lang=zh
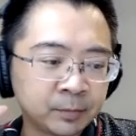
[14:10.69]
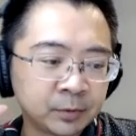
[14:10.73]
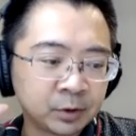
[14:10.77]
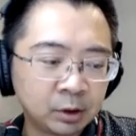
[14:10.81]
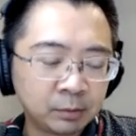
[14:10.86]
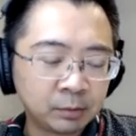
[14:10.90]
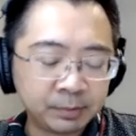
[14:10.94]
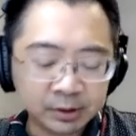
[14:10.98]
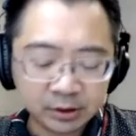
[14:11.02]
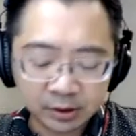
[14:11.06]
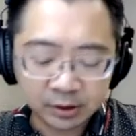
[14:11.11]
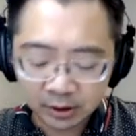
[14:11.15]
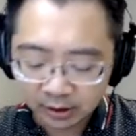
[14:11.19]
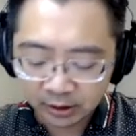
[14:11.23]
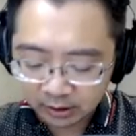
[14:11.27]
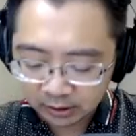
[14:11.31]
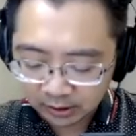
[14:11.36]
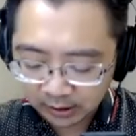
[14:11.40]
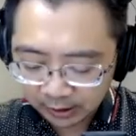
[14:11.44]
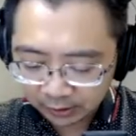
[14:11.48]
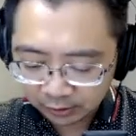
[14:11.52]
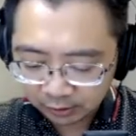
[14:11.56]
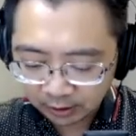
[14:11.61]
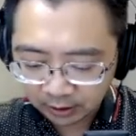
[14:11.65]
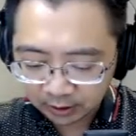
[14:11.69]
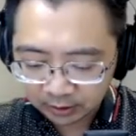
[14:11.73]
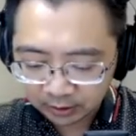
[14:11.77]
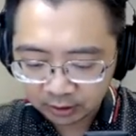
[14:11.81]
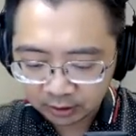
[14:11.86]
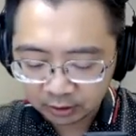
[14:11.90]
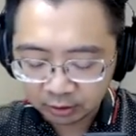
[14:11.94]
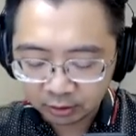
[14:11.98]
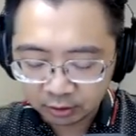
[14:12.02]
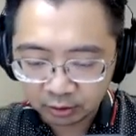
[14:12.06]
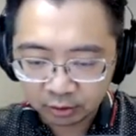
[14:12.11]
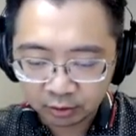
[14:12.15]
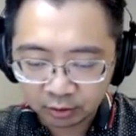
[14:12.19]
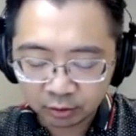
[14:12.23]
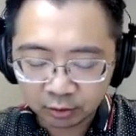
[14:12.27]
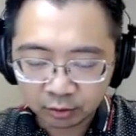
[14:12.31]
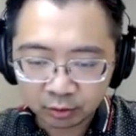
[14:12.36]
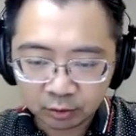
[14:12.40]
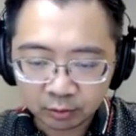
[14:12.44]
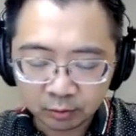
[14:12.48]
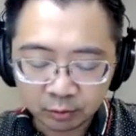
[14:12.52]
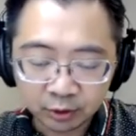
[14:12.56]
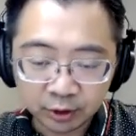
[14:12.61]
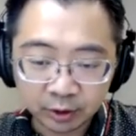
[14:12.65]
为毕竟 Ledger 还是
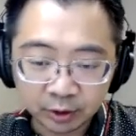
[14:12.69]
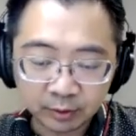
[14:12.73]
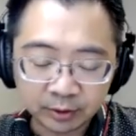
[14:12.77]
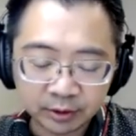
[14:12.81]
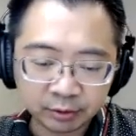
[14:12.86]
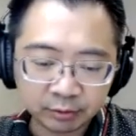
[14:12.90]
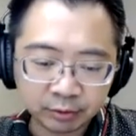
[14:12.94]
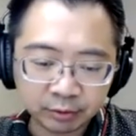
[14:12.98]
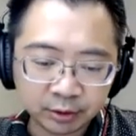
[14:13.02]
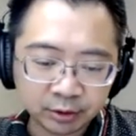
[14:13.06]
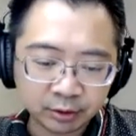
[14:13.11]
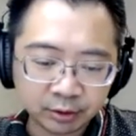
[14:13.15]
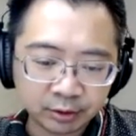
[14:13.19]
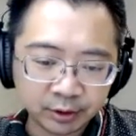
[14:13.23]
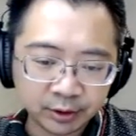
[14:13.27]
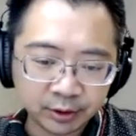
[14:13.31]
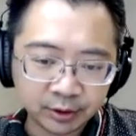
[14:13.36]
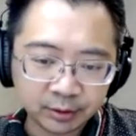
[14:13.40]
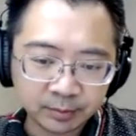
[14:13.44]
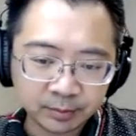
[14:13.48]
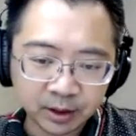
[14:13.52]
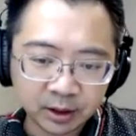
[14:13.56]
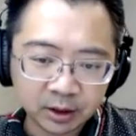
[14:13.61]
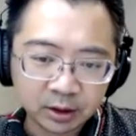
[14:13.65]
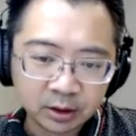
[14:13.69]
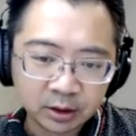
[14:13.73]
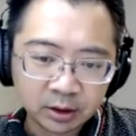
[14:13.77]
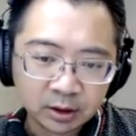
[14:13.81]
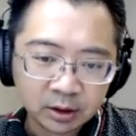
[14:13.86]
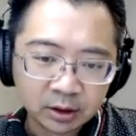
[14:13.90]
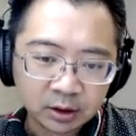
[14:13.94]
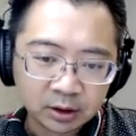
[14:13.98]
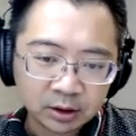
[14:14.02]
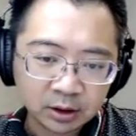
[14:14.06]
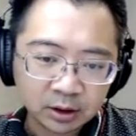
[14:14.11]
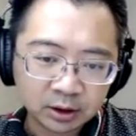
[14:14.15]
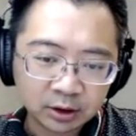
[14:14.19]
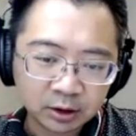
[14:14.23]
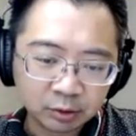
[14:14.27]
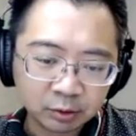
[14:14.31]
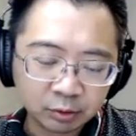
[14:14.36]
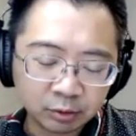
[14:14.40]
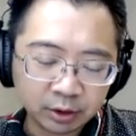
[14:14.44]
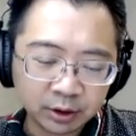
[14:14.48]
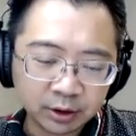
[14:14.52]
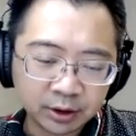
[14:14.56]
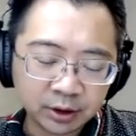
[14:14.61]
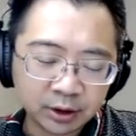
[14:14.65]
目前为止最受欢迎嘛。但是如
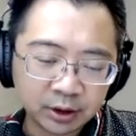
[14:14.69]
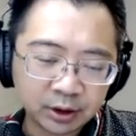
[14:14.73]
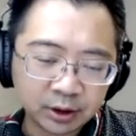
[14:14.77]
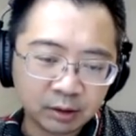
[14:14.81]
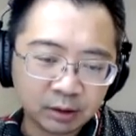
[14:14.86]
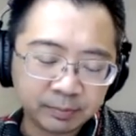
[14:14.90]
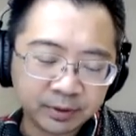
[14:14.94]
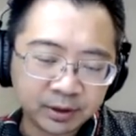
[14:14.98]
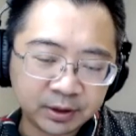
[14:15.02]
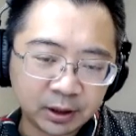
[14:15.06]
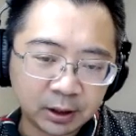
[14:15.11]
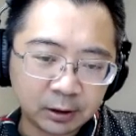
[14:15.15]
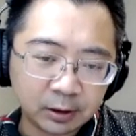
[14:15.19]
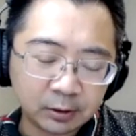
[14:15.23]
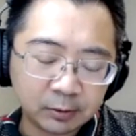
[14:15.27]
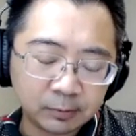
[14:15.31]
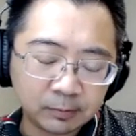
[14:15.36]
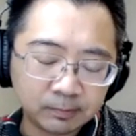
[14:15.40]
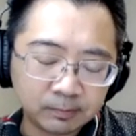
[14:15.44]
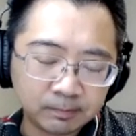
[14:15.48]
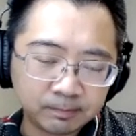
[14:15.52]
果你真的要比较